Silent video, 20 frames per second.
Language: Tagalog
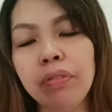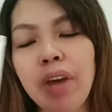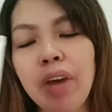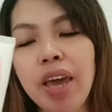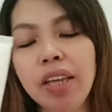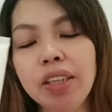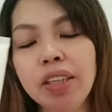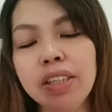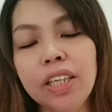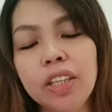
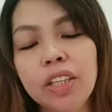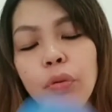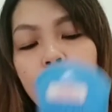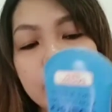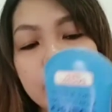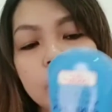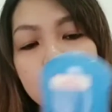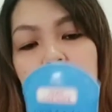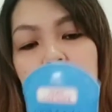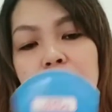80, ito
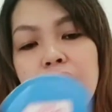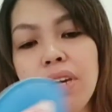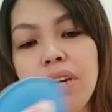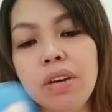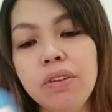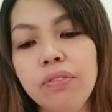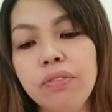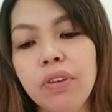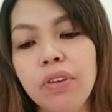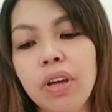ay
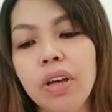SPF